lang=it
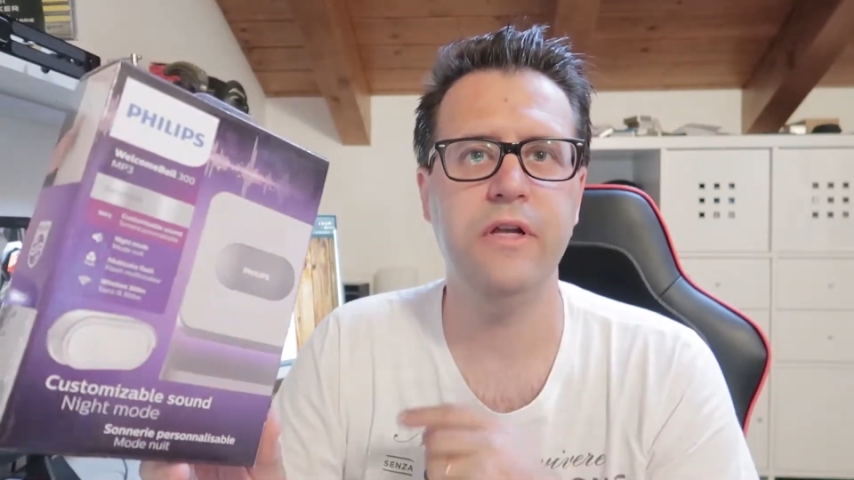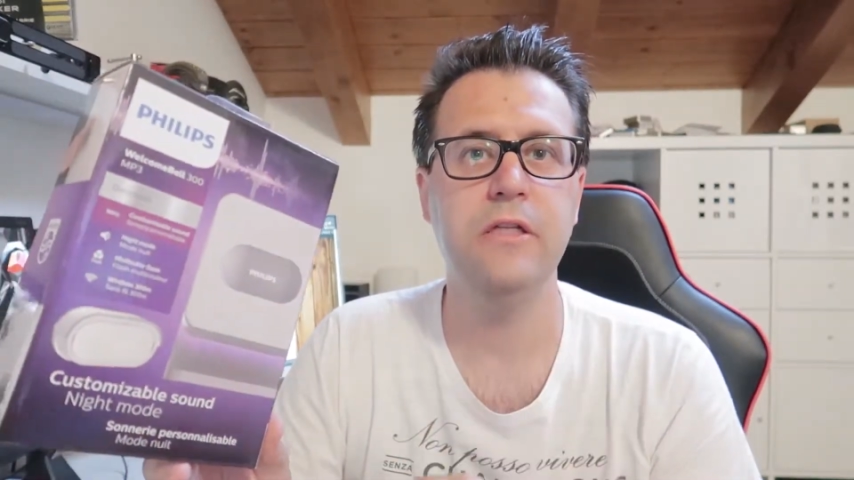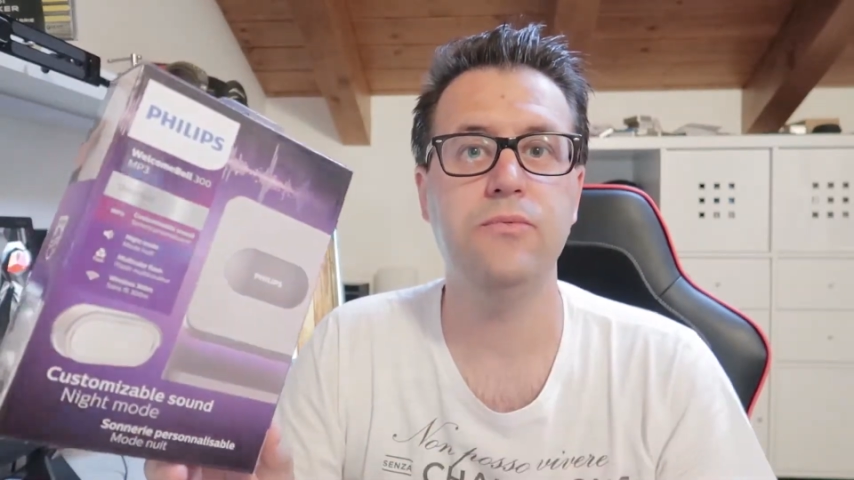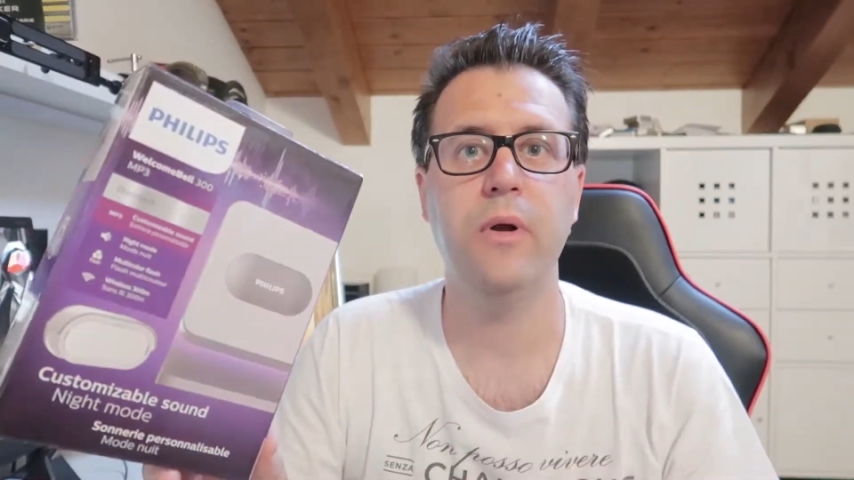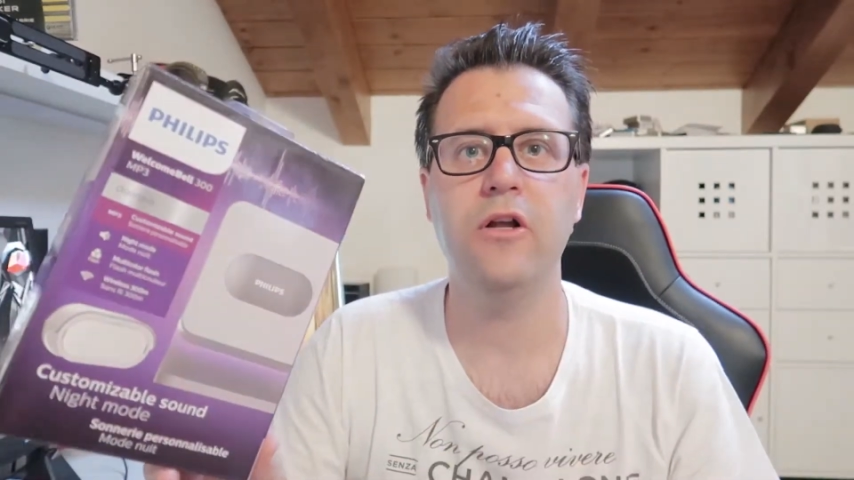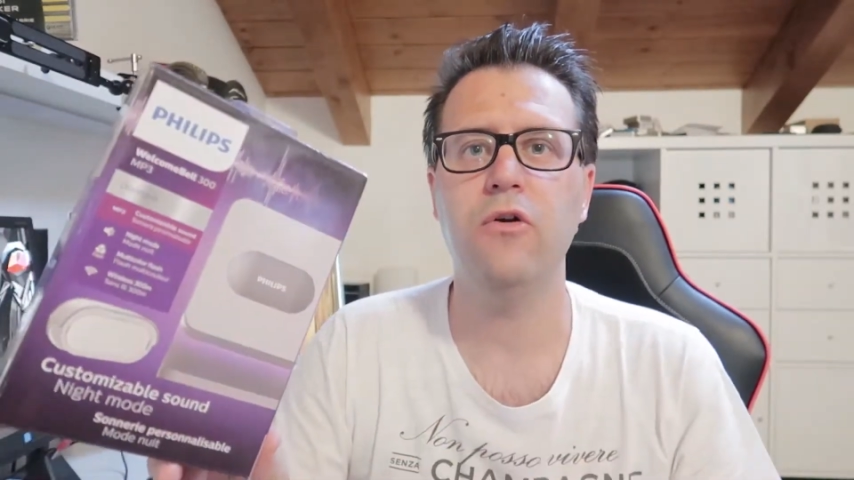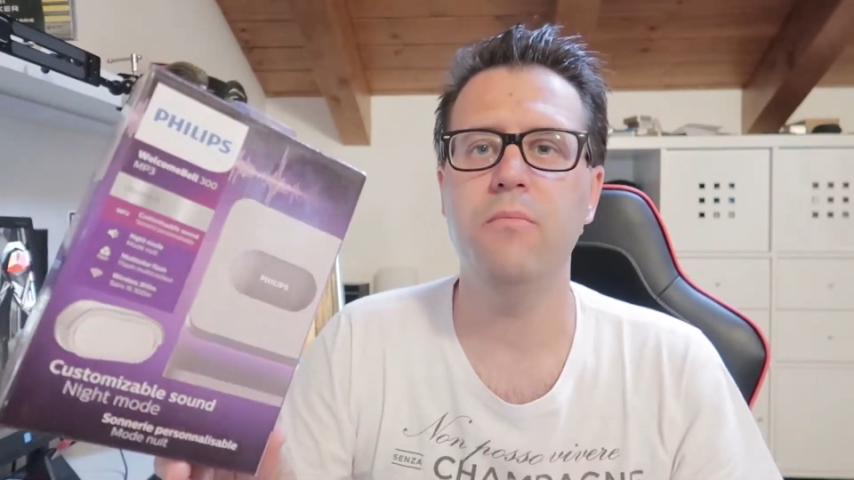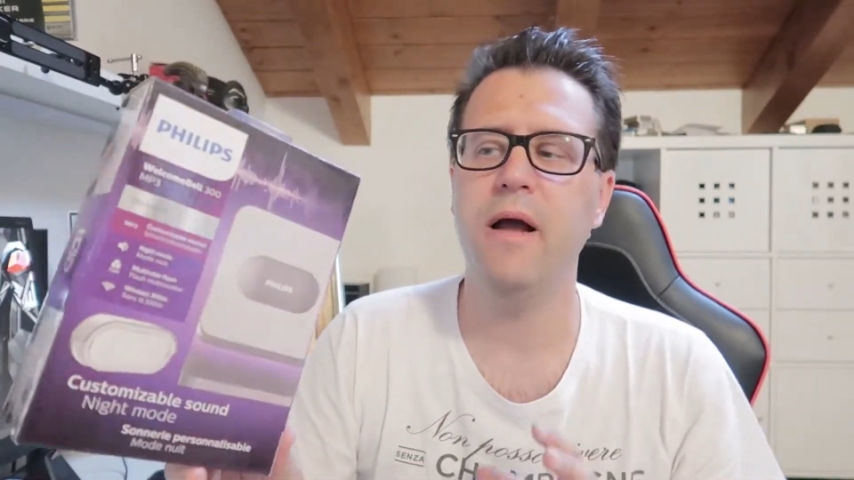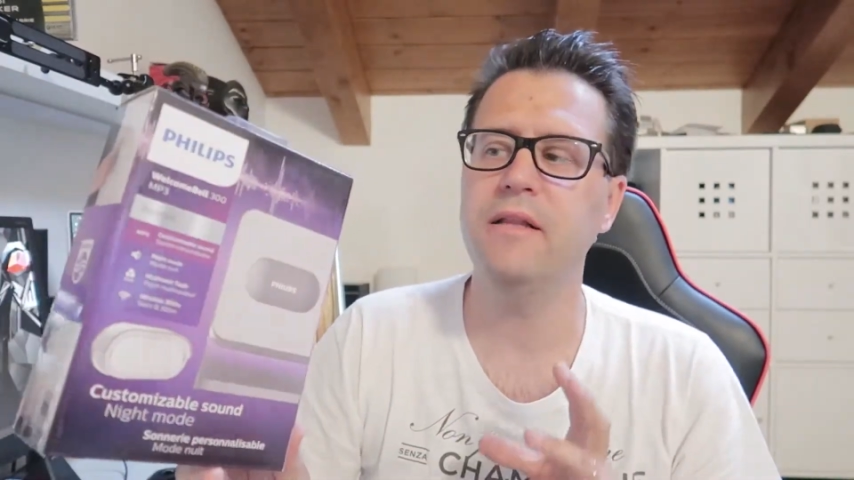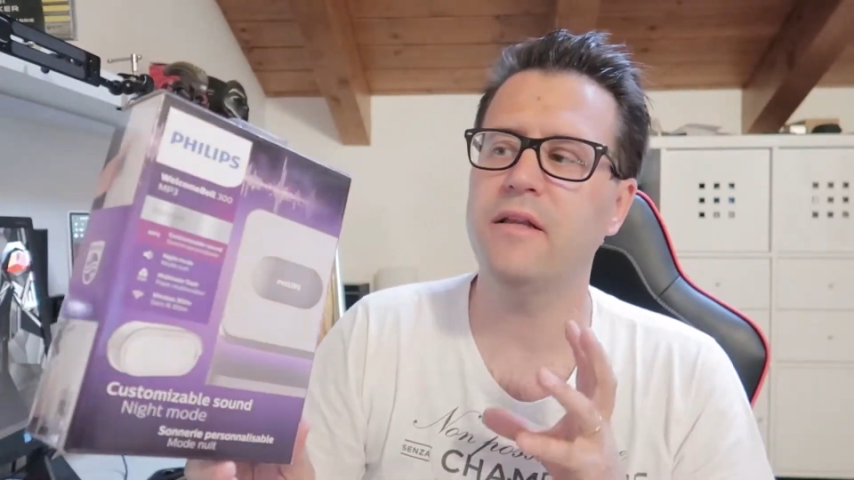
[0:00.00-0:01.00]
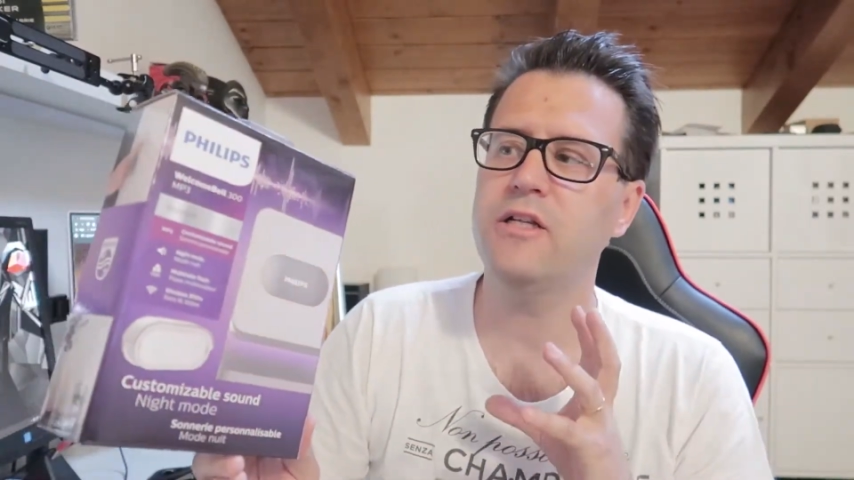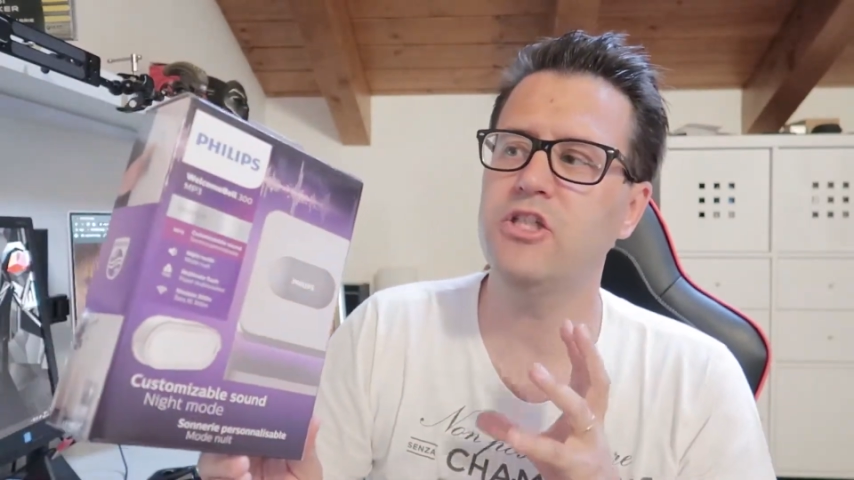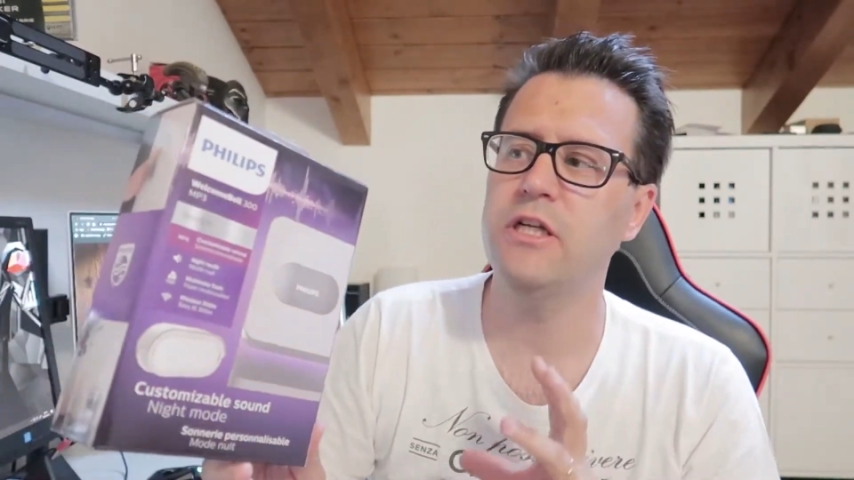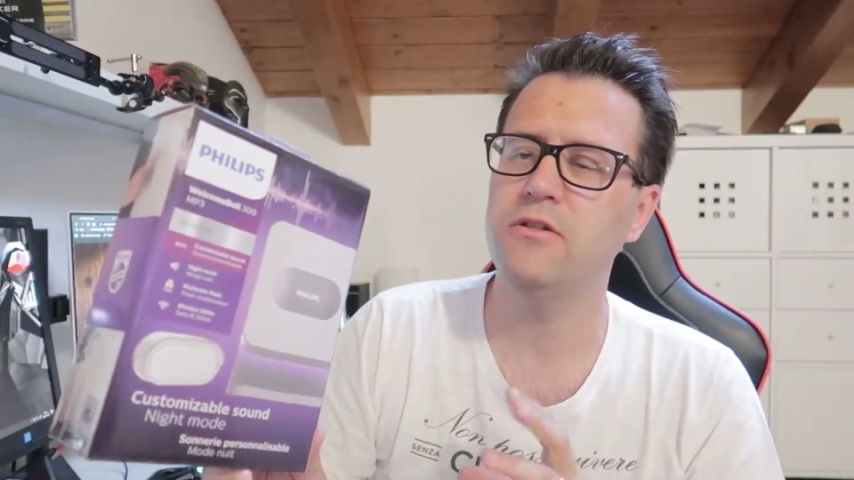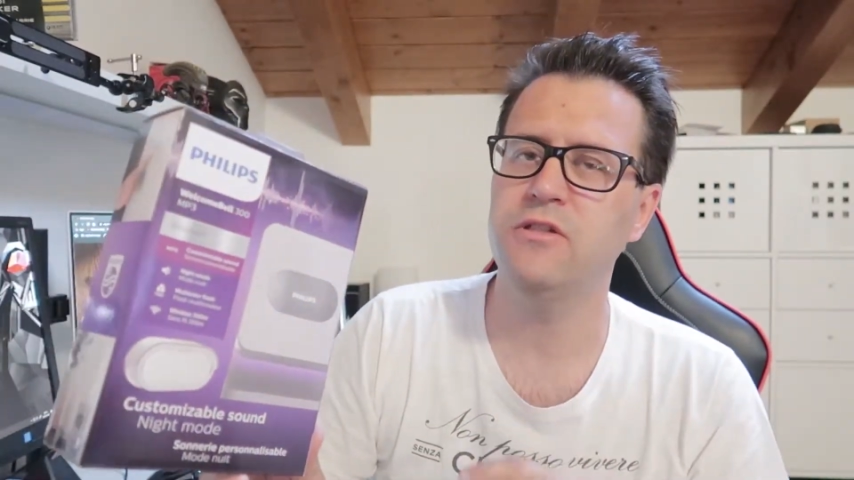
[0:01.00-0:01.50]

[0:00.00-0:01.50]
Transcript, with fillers: Philips Welcome Bell 300,